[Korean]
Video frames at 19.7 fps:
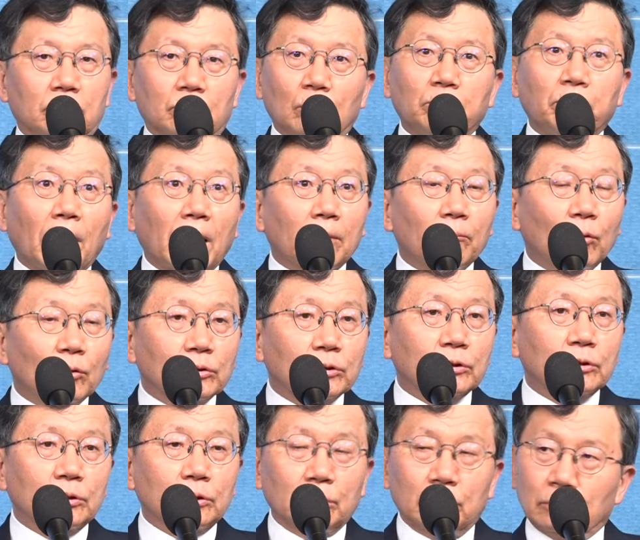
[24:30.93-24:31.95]
뭐
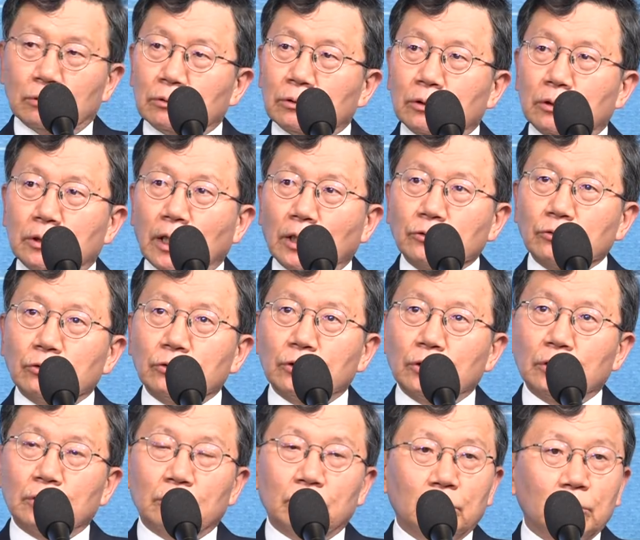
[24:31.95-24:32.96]
박모식이
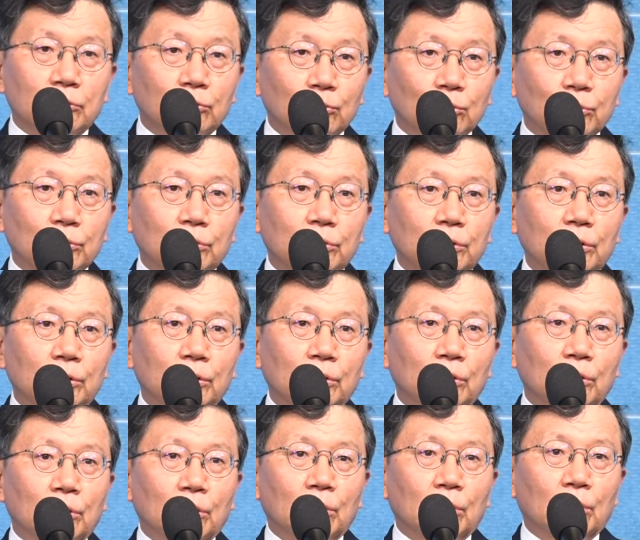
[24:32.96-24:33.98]
당선된 조선이.
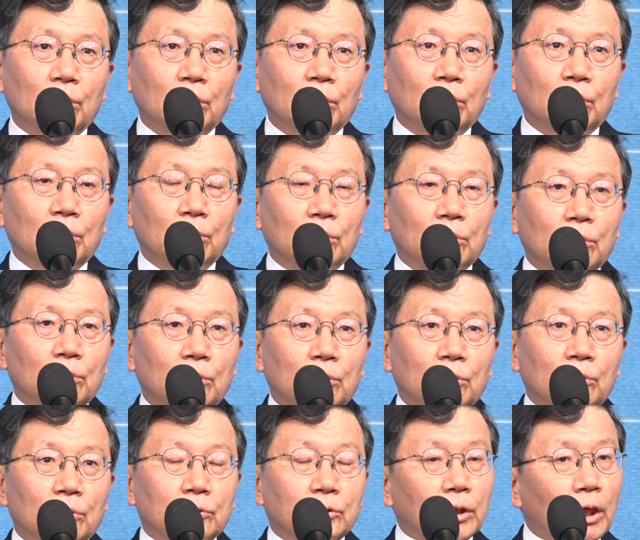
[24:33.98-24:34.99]

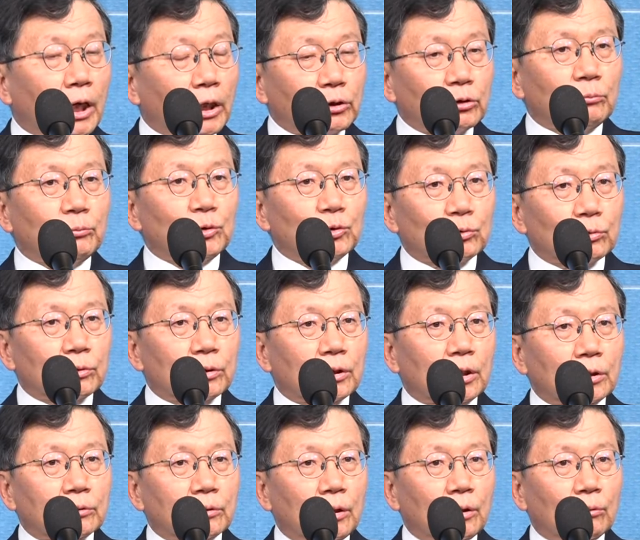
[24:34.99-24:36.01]
싸가지 없는 소리를
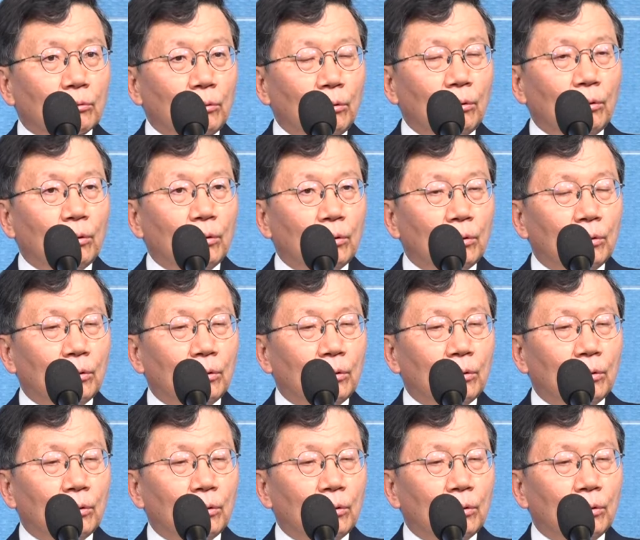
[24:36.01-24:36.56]
하더라고.